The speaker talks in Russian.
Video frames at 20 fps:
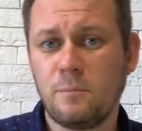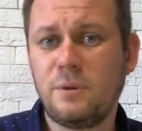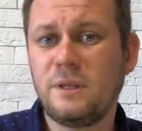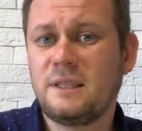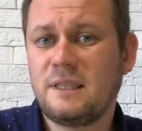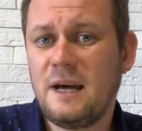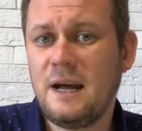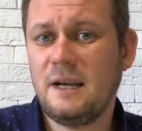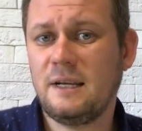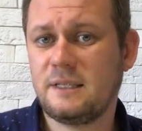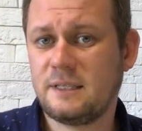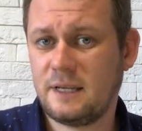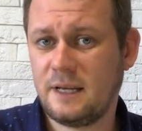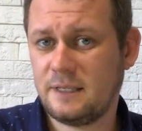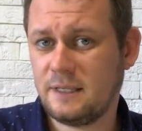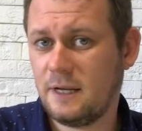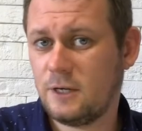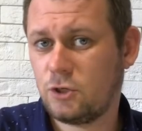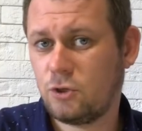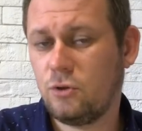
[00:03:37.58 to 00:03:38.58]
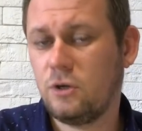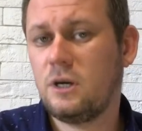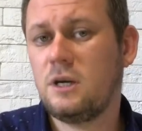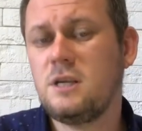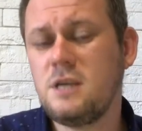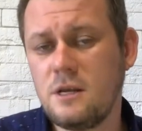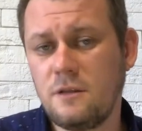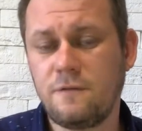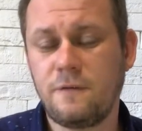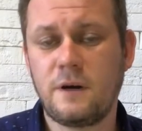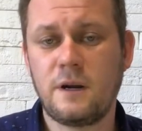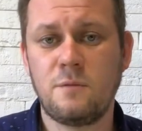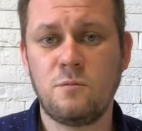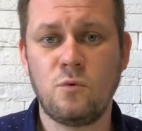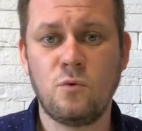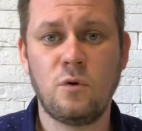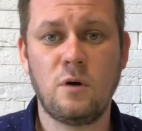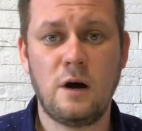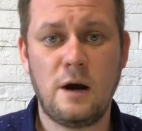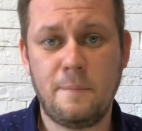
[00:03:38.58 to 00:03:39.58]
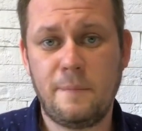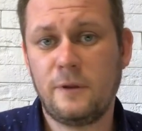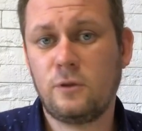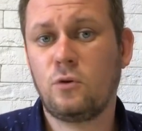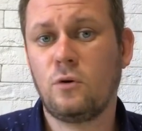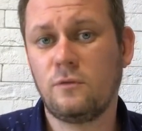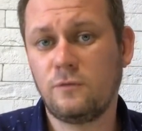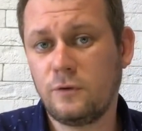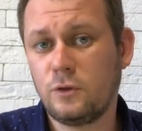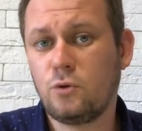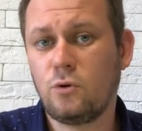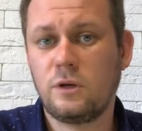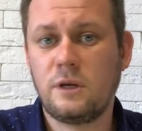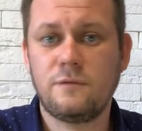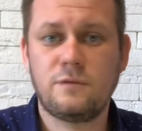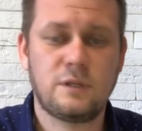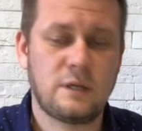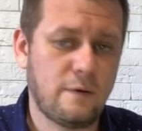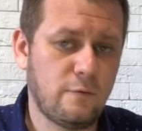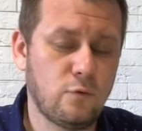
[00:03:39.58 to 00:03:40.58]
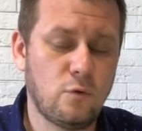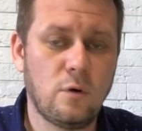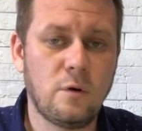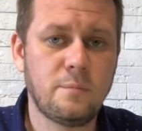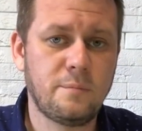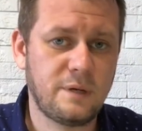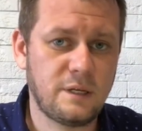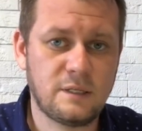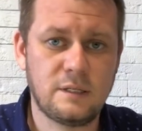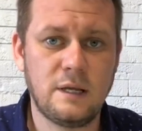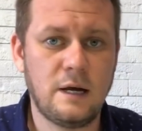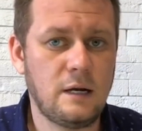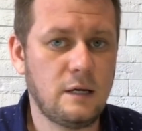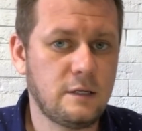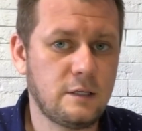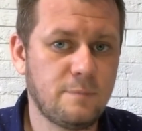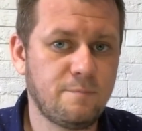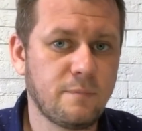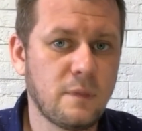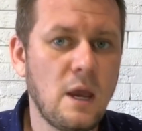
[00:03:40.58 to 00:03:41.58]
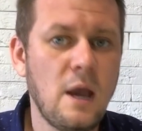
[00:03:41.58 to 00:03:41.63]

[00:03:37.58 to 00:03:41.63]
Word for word: пытались сказать, что их нет в Крыму, а потом в итоге все равно признались.